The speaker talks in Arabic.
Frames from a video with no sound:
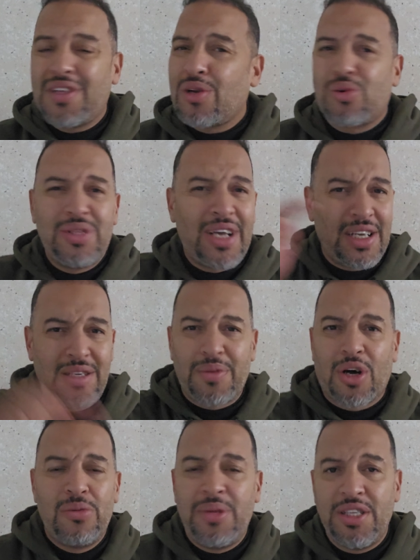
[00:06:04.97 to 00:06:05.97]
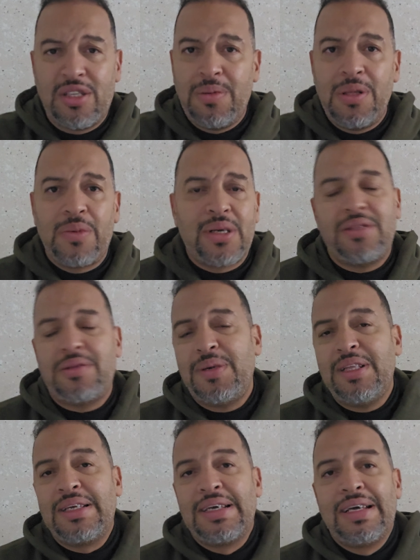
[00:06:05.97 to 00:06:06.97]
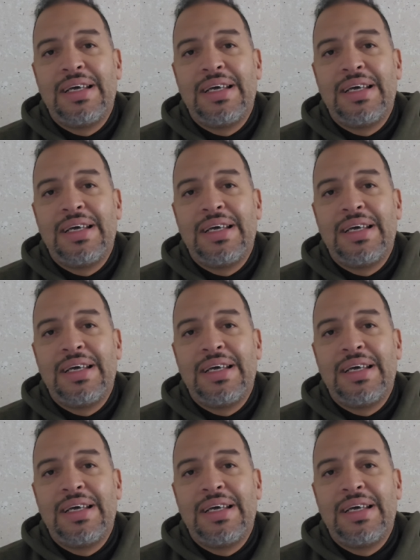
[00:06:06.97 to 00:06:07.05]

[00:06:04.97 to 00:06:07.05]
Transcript: فينال كنا غادي نبقاو معذبين مغذبين